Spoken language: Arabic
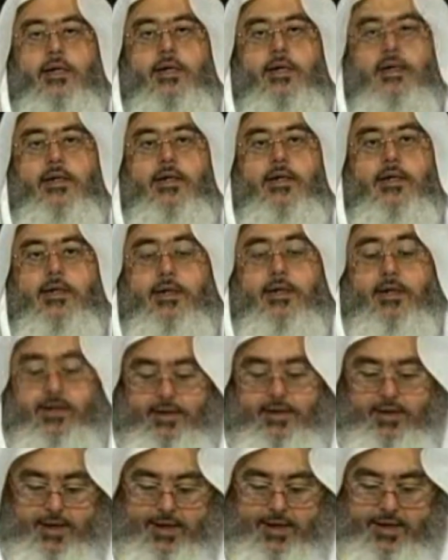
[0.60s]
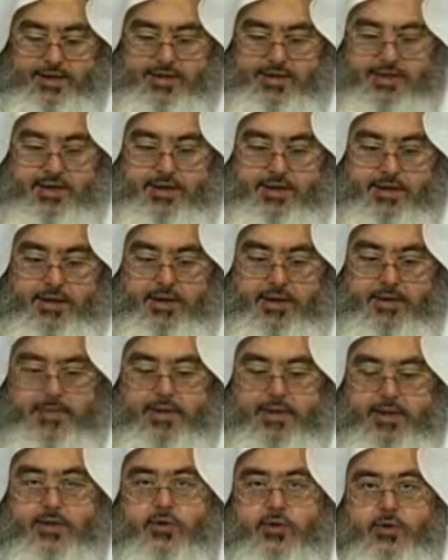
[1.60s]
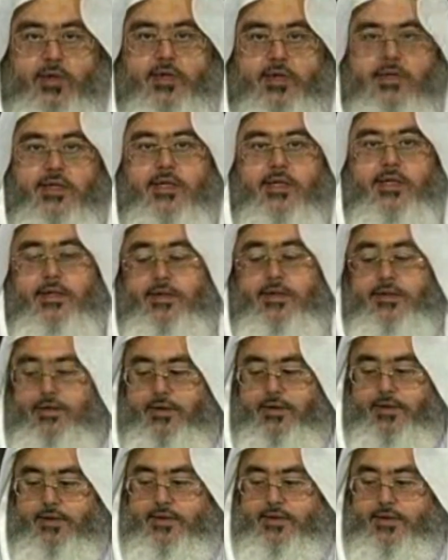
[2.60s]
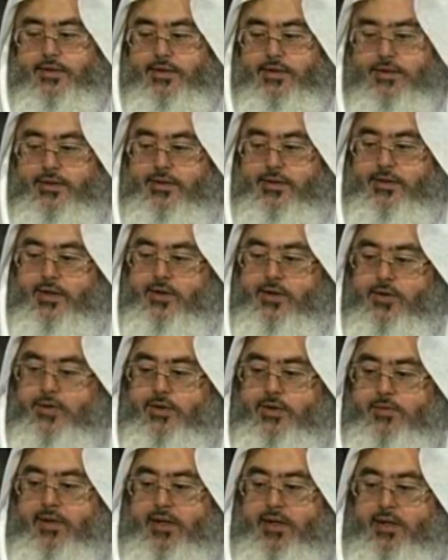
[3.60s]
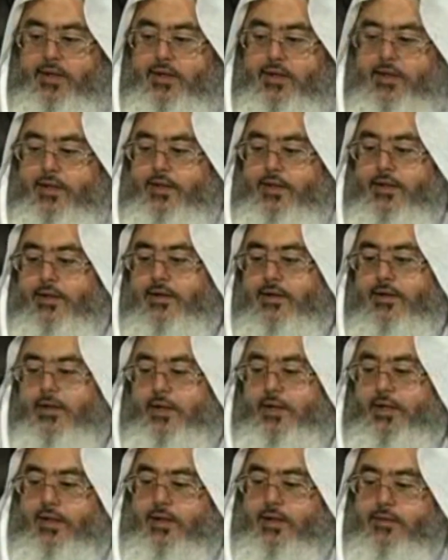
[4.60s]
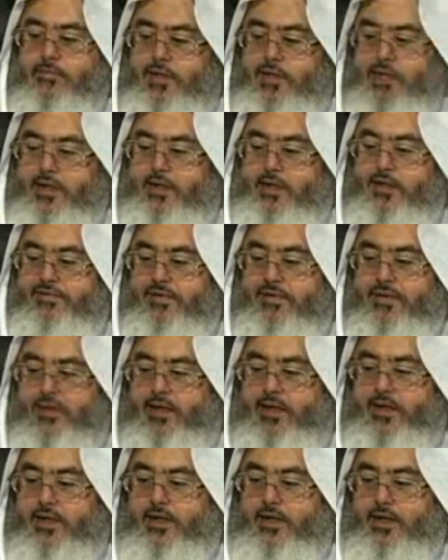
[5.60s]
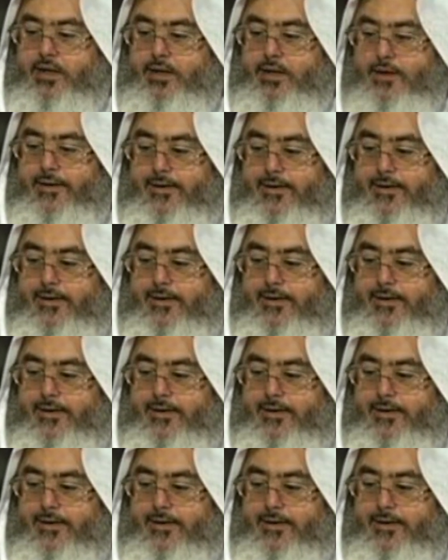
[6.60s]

آه، على أي حال قبل أن نواصل آه، نأخذ معنا الأخ مبارك تفضل يا أخي